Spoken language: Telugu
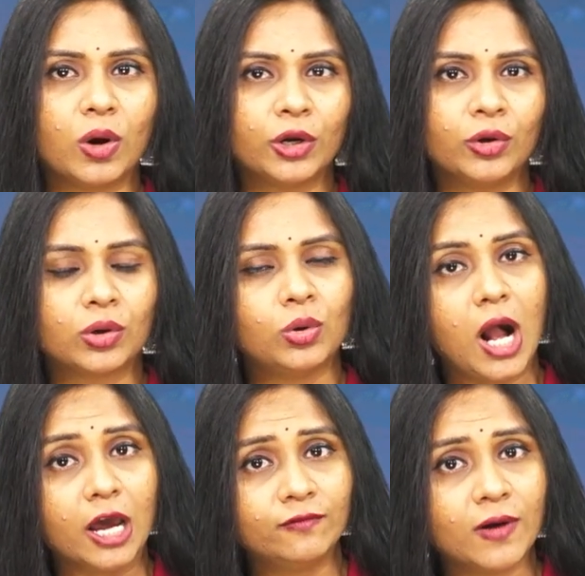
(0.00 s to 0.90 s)
ఒకరినొకరు
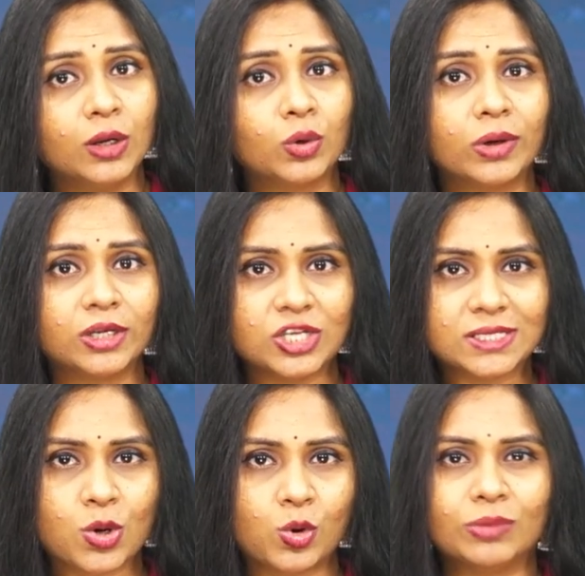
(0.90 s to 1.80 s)
అన్ఫాలో కూడా
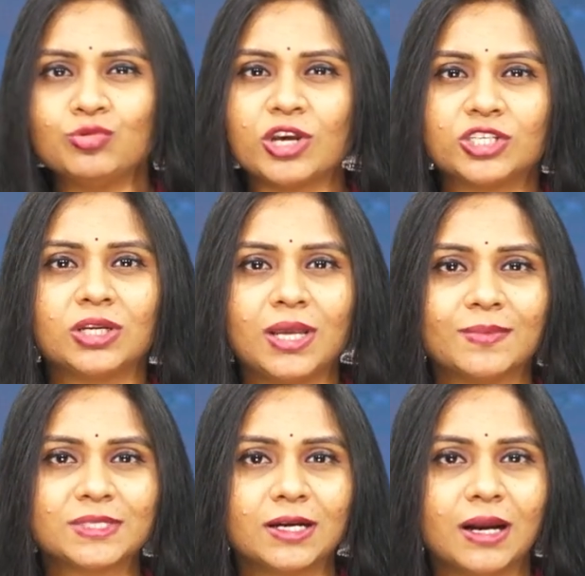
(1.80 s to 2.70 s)
చేసుకోవడం
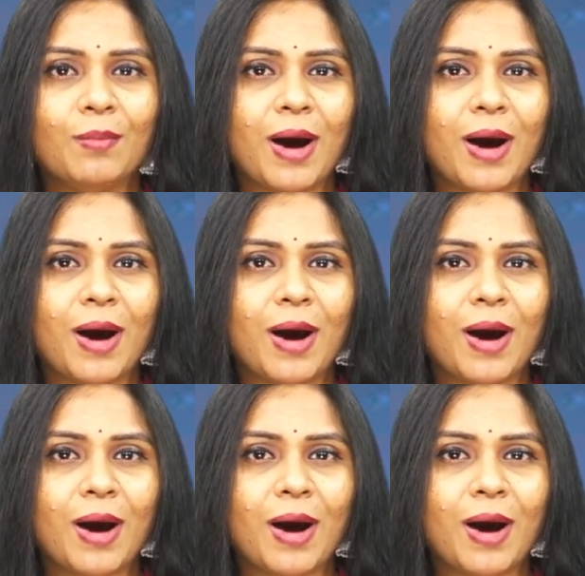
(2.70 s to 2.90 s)
చర్చనీయాంశంగా